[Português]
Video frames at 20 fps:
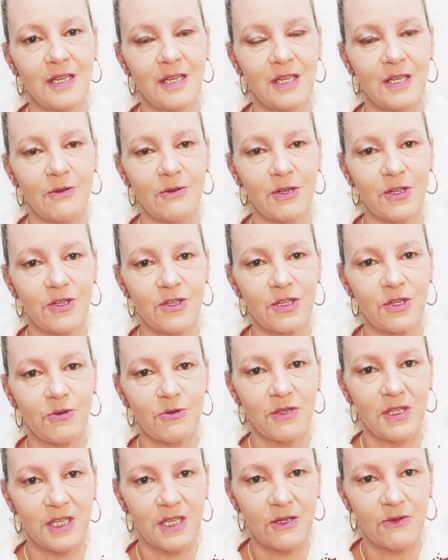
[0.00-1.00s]
eu acho que eu
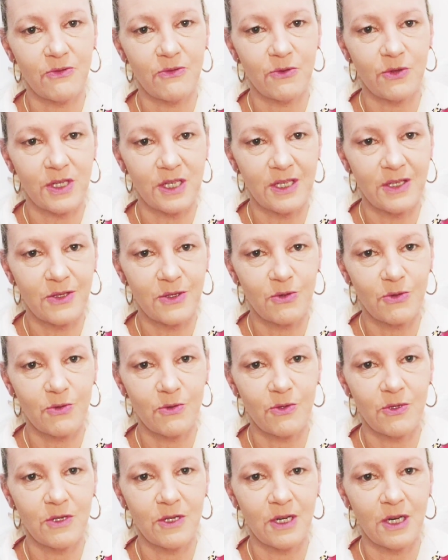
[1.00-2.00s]
devo
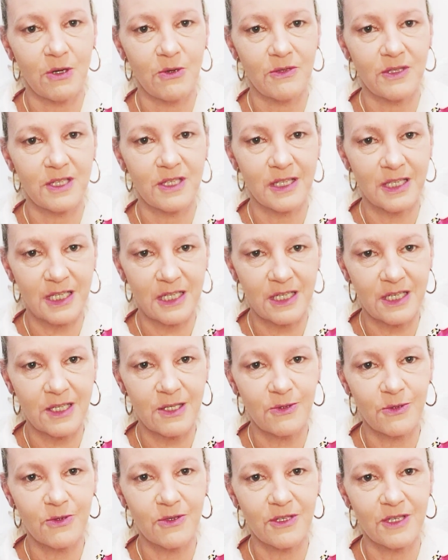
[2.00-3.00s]
isso aos
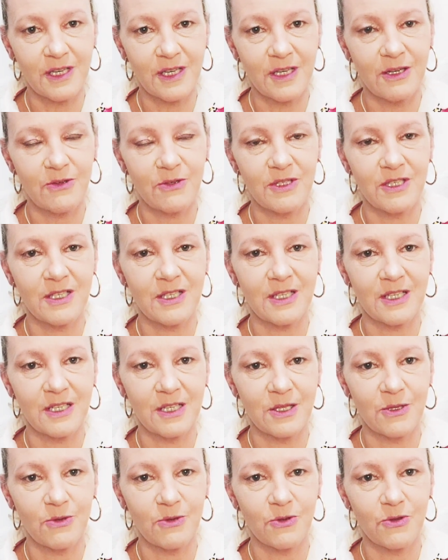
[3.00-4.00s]
escritos, né, aos
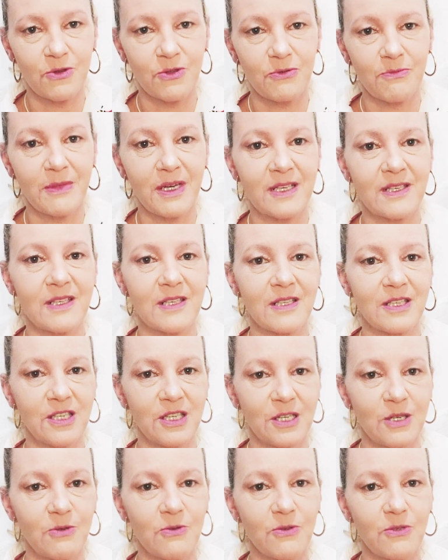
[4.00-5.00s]
escritos mais
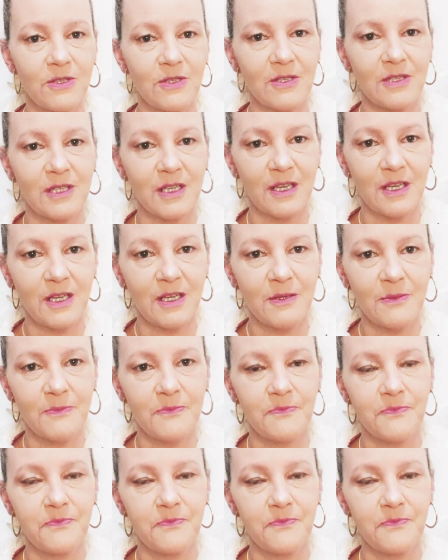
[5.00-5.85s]
antigos, né,